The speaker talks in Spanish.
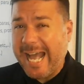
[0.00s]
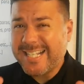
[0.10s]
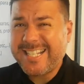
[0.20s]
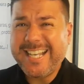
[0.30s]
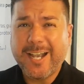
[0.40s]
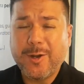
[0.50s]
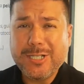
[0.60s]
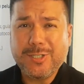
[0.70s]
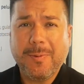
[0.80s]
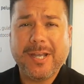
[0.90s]
Así que con
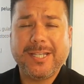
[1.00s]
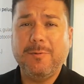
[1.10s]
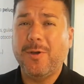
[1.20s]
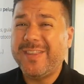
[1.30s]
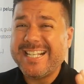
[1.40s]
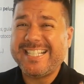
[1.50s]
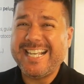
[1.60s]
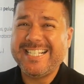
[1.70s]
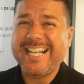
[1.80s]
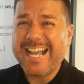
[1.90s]
este objetivo, desde
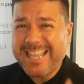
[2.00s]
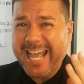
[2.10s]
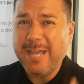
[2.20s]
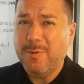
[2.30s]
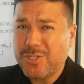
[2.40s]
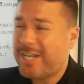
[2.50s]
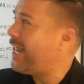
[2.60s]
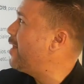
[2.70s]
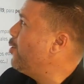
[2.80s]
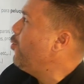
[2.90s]
Inside hemos
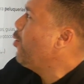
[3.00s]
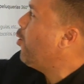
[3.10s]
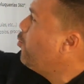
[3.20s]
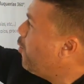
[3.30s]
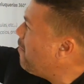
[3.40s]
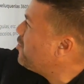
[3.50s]
creado un nuevo